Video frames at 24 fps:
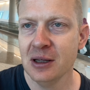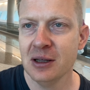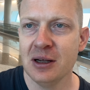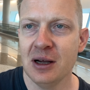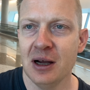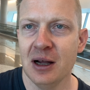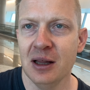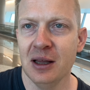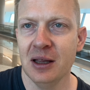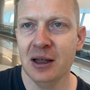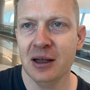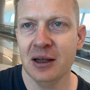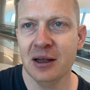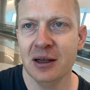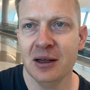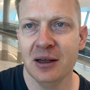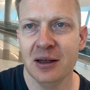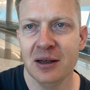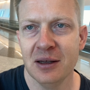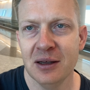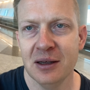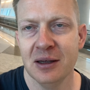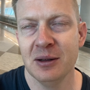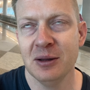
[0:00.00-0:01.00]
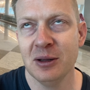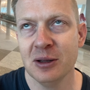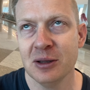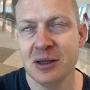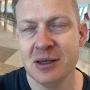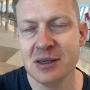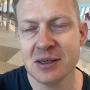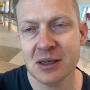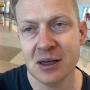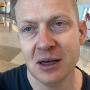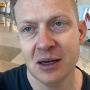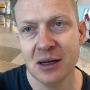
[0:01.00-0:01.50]
ale
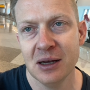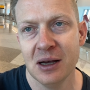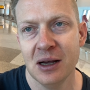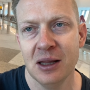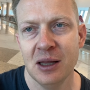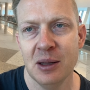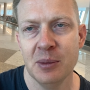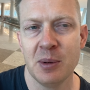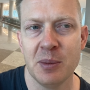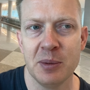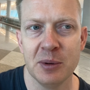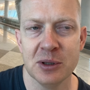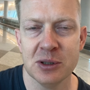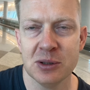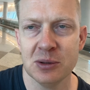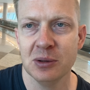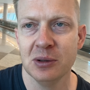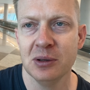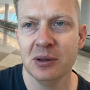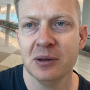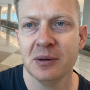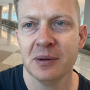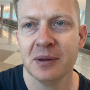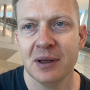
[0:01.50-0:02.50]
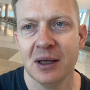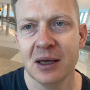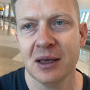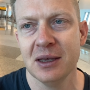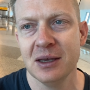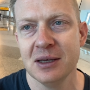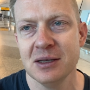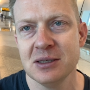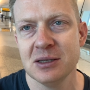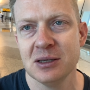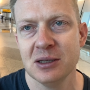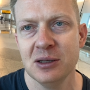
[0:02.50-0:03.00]
lotniska, ale po prostu tak
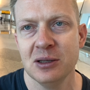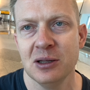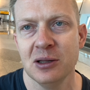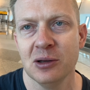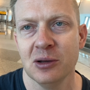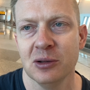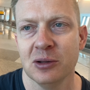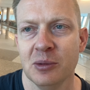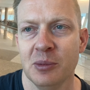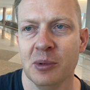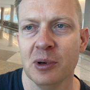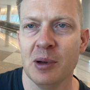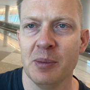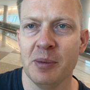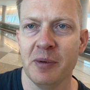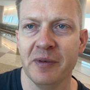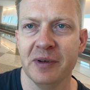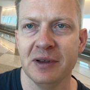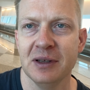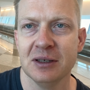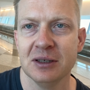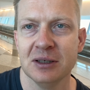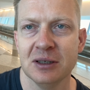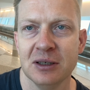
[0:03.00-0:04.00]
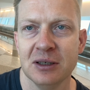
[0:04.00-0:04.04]
jest i tylko to mogę powiedzieć.